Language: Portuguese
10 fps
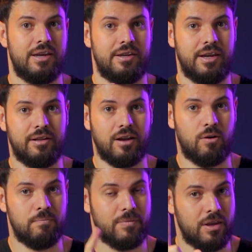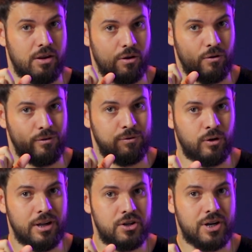Então, eu
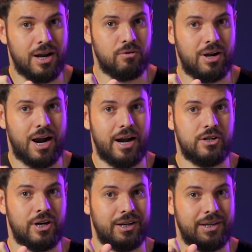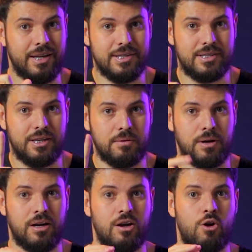vou deixar um card aqui em
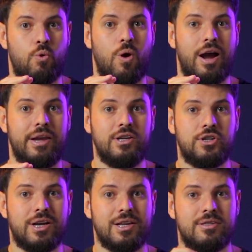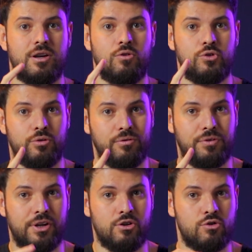cima com a indicação de um
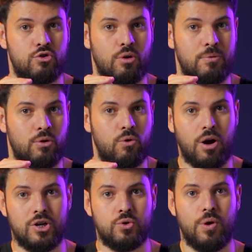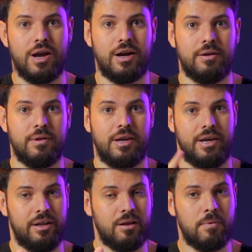vídeo sobre o código EAN
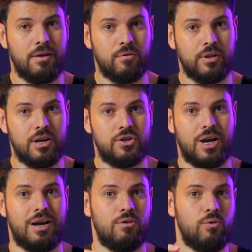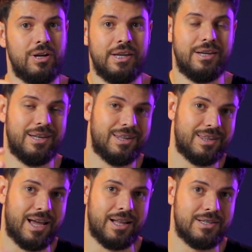e também vou deixar o link
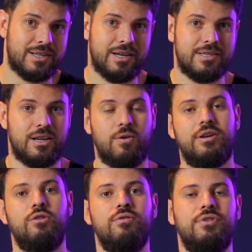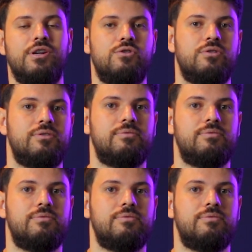na descrição aqui do vídeo.